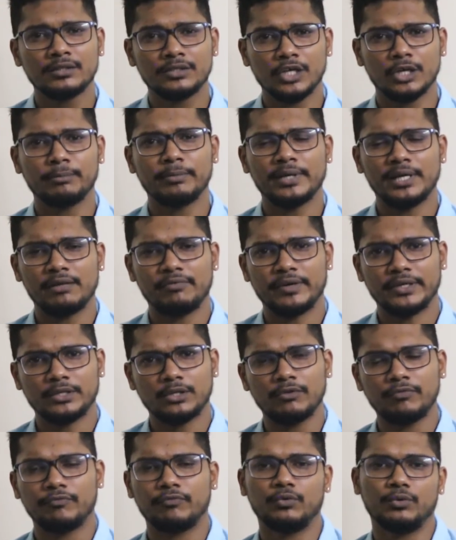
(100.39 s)
தேர்மல் எஃபெக்ட்
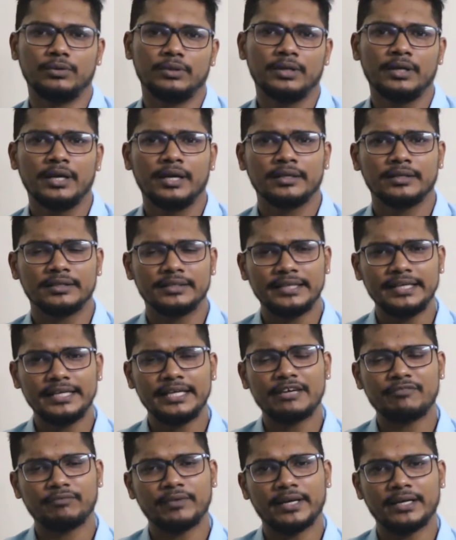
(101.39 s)
ஆஃப் ஃபுட் இந்த
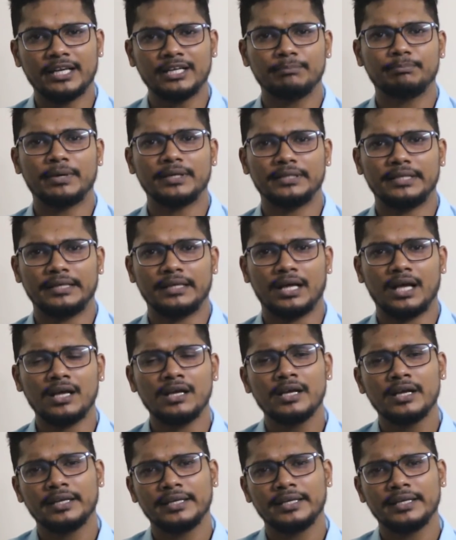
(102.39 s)
டிஎஃப்னா e என்னென்னு பார்த்தீங்கன்னா